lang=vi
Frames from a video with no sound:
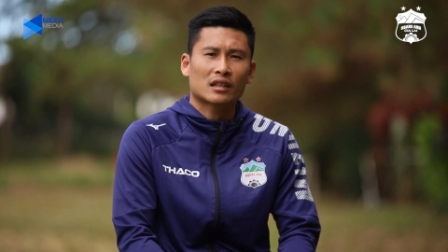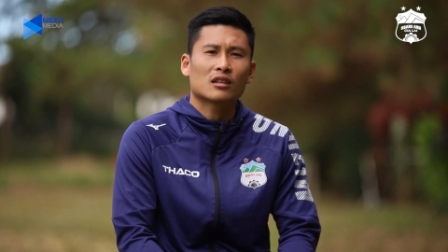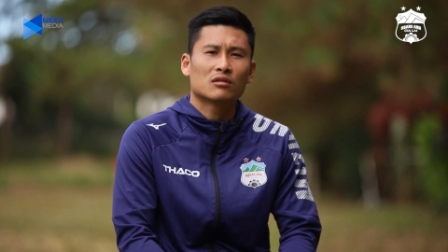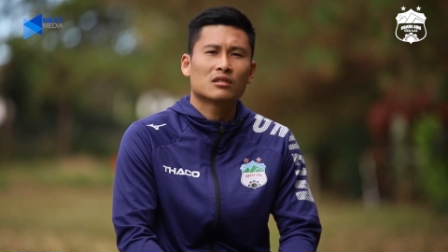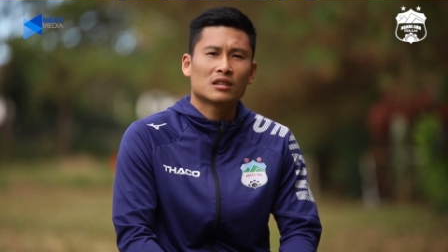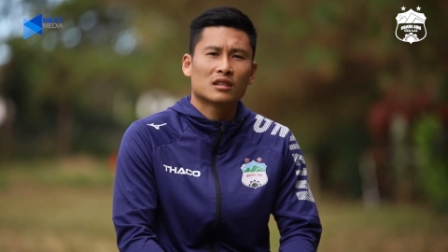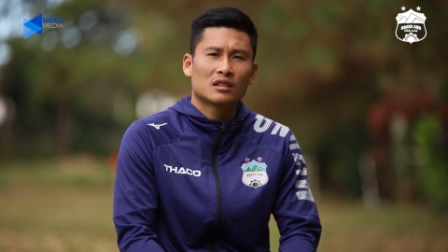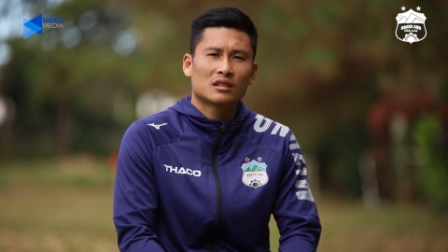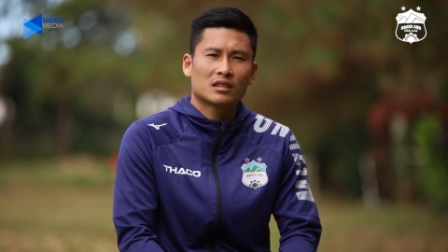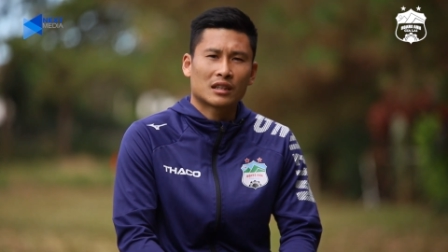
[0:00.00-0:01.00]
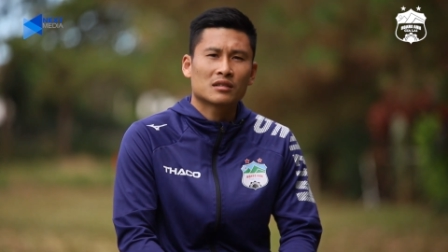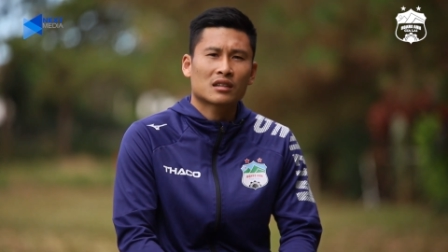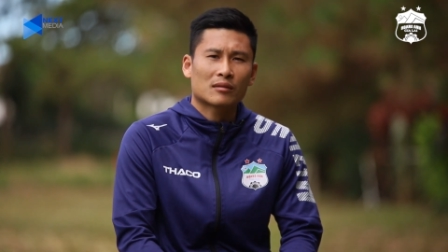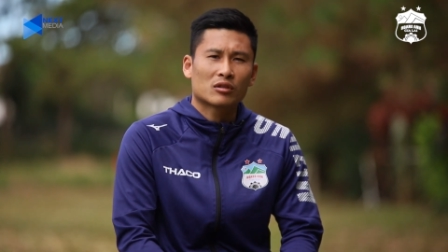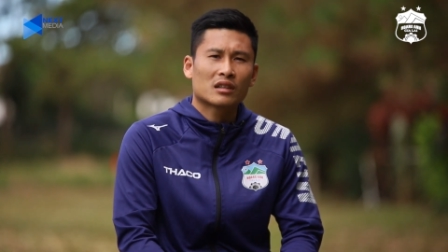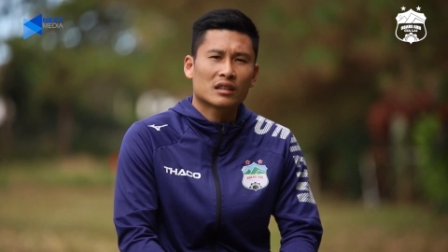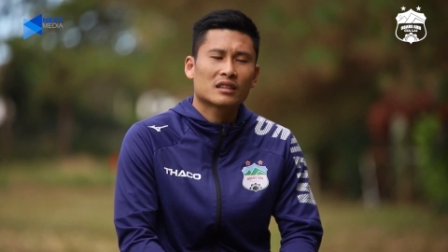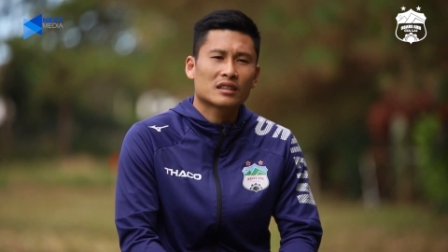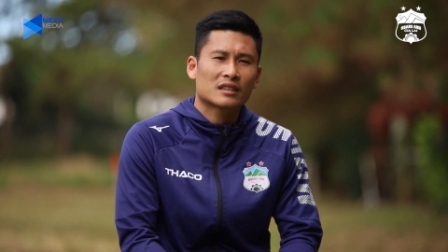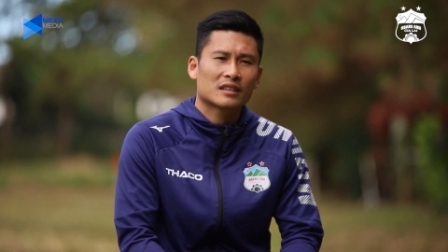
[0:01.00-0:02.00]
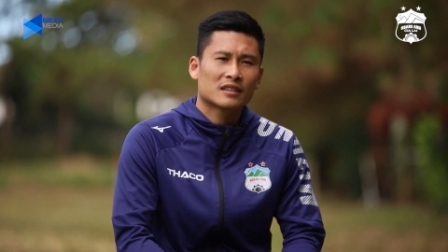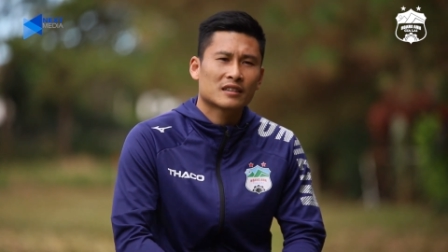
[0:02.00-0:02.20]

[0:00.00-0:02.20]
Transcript: thành công xin cảm ơn tất cả mọi người